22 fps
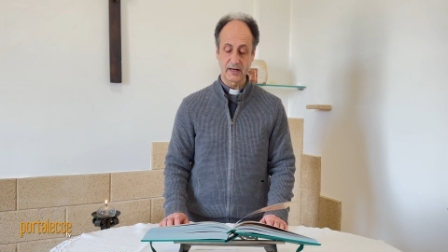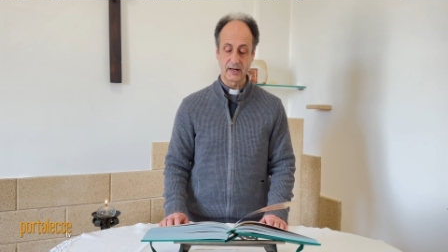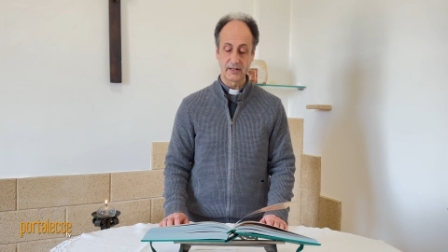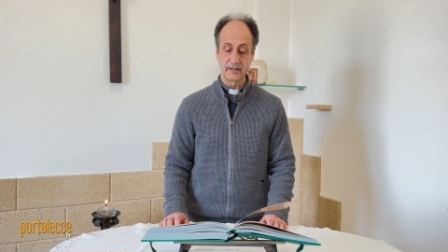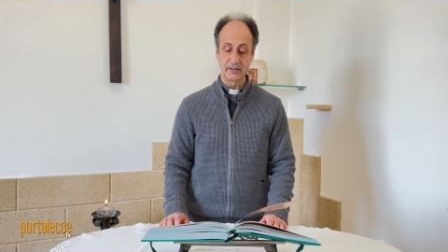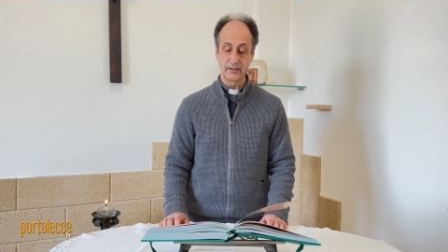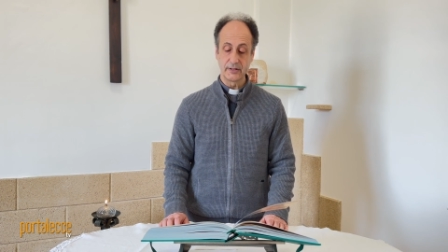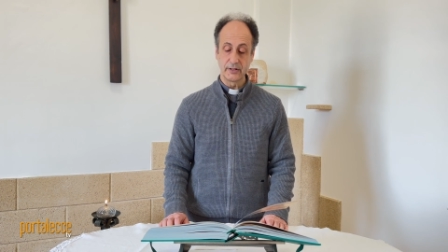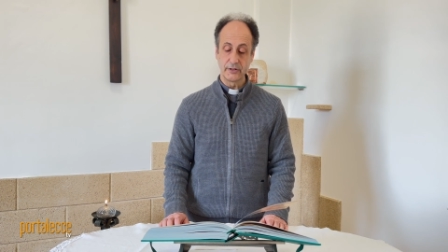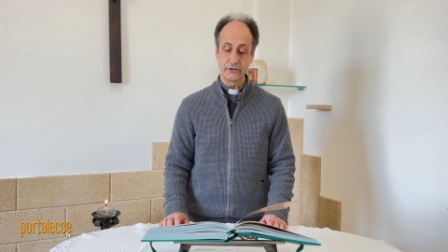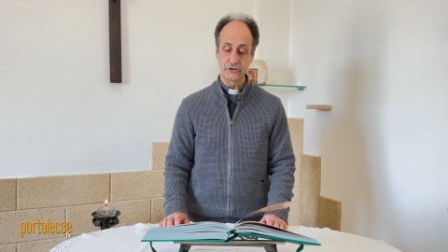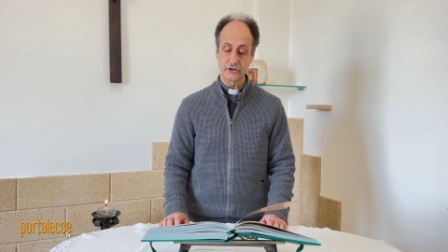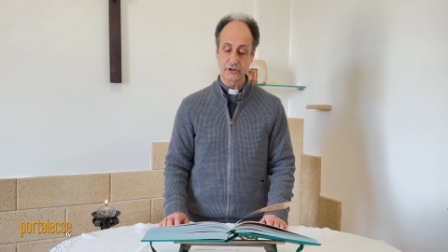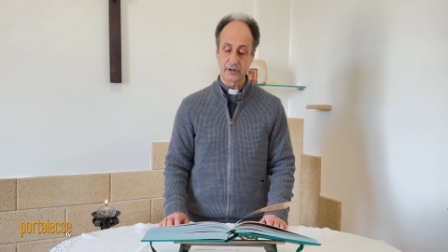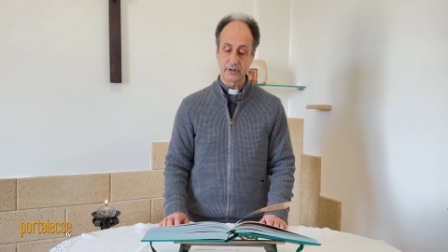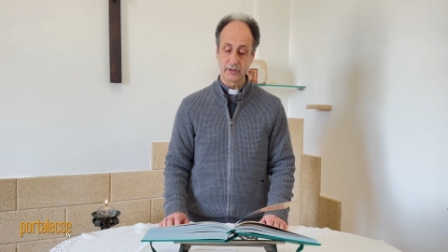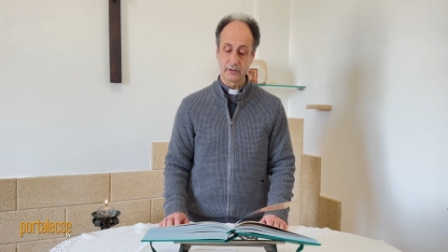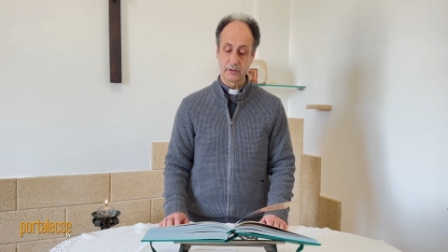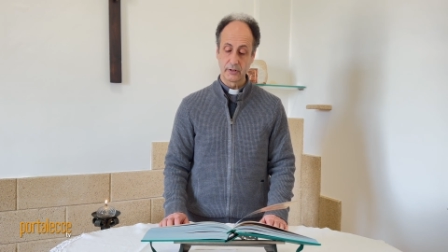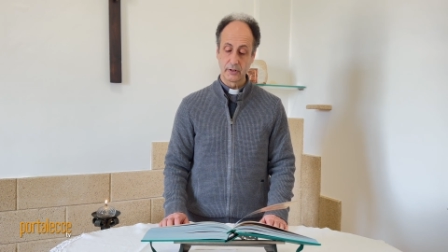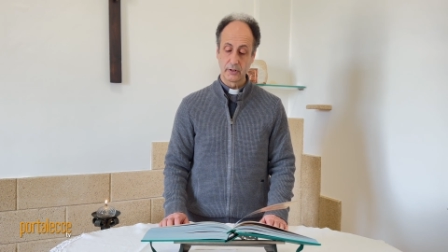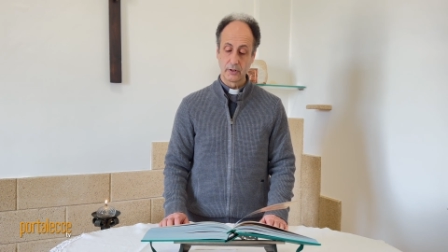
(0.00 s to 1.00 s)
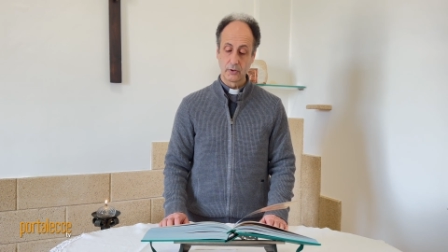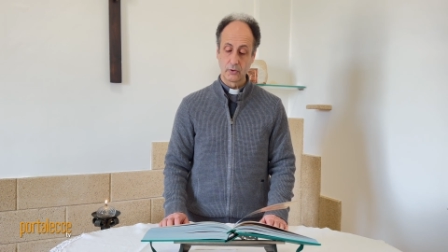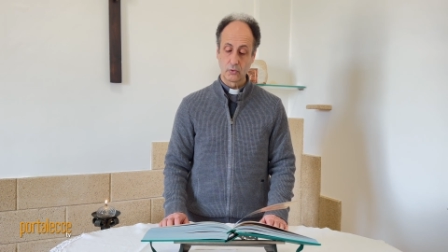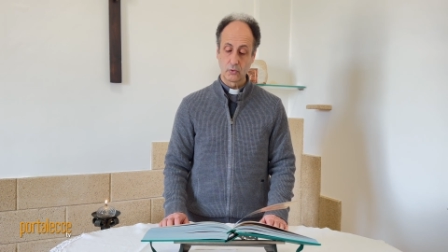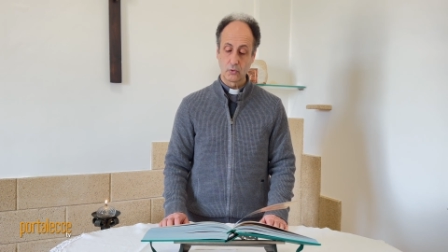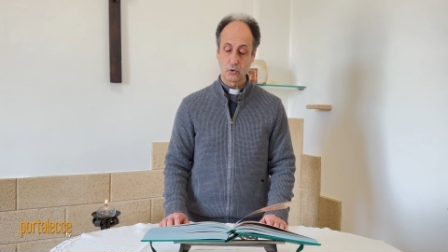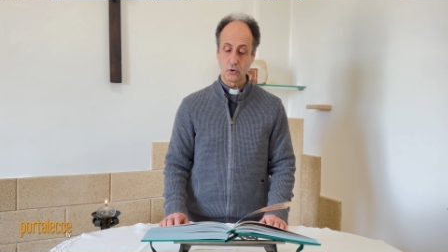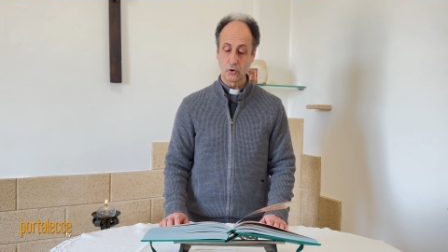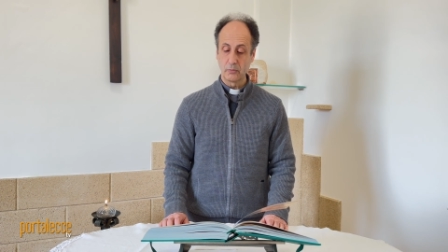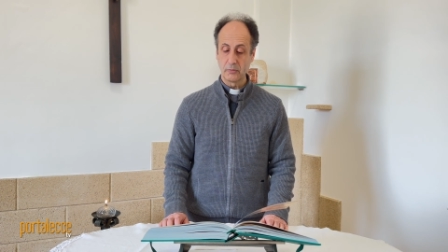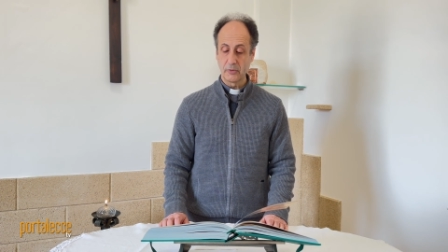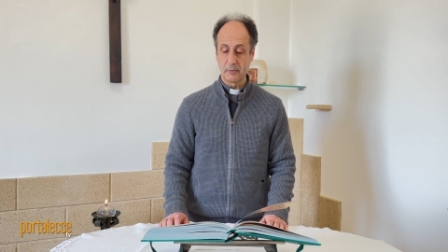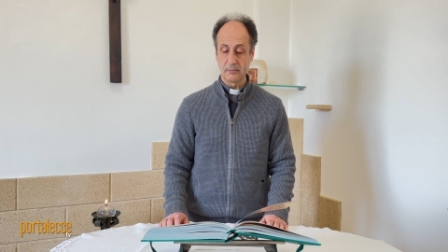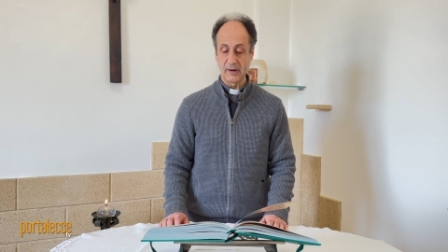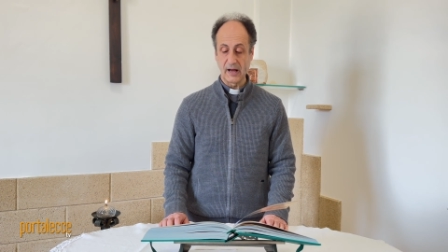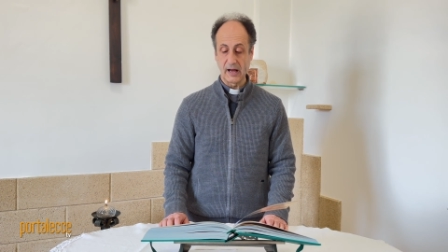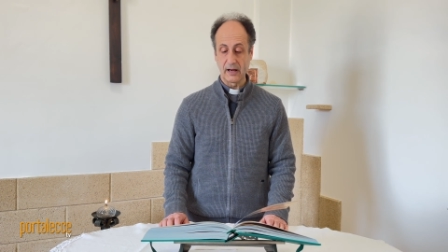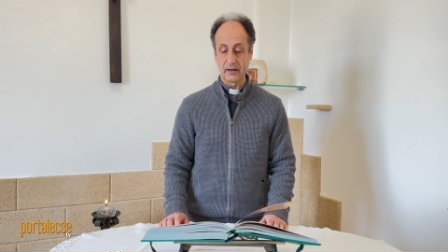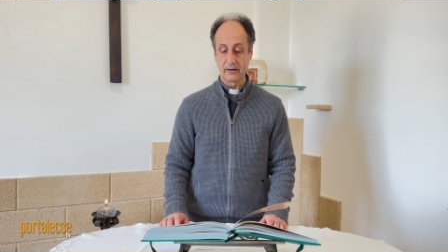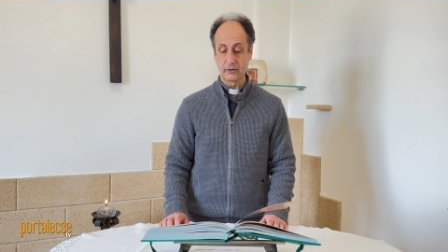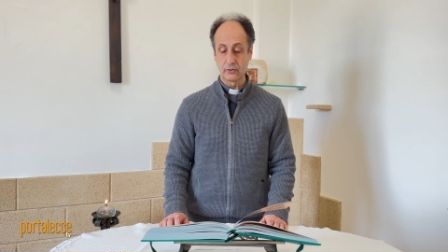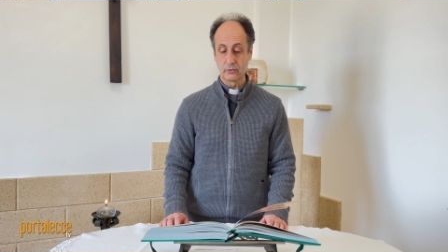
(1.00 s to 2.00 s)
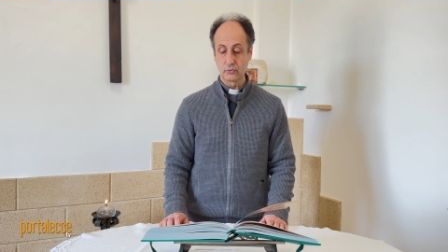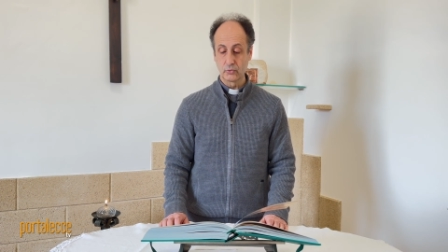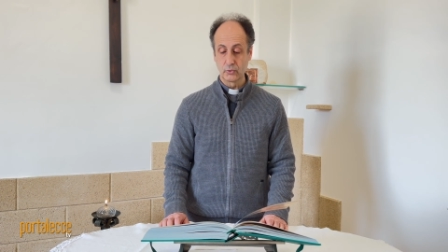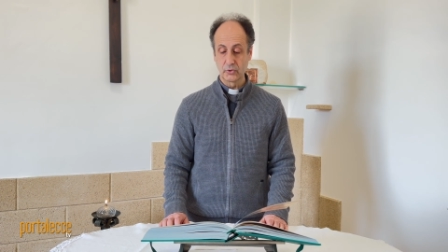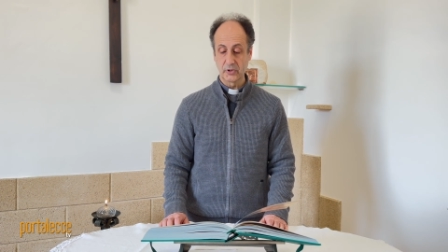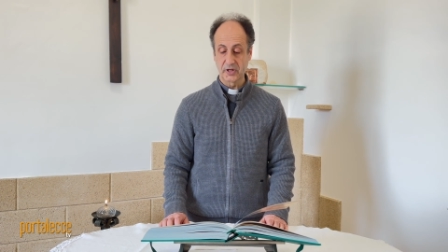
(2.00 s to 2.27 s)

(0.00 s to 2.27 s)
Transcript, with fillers: gli dice, come mai tu